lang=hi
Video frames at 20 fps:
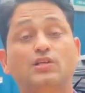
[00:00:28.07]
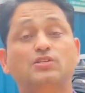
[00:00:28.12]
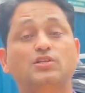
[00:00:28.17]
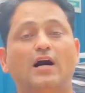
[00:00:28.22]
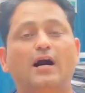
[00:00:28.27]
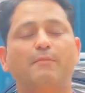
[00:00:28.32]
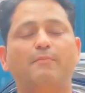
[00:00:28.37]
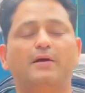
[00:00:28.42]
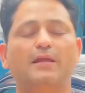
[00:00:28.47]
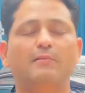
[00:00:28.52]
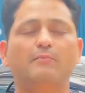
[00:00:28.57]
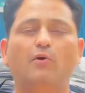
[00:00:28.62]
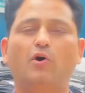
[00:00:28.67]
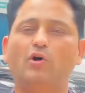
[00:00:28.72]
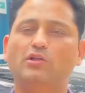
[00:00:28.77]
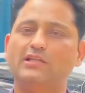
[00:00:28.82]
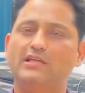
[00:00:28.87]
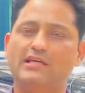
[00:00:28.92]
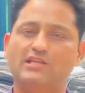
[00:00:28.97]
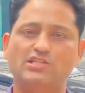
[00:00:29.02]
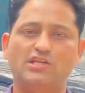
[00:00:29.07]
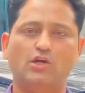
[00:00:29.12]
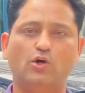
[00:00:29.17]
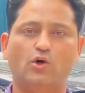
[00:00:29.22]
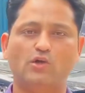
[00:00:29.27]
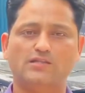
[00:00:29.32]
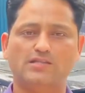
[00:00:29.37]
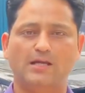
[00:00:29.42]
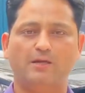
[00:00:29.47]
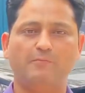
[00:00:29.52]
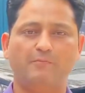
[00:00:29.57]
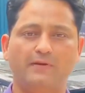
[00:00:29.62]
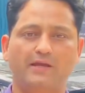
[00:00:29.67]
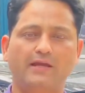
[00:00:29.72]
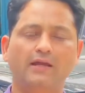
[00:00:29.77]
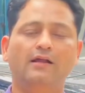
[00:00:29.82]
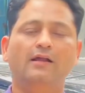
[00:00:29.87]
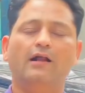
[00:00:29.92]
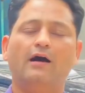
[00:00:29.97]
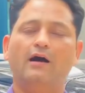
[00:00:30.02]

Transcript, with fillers: जहां पर ही बहुत ही अच्छे कॉन्सेप्ट में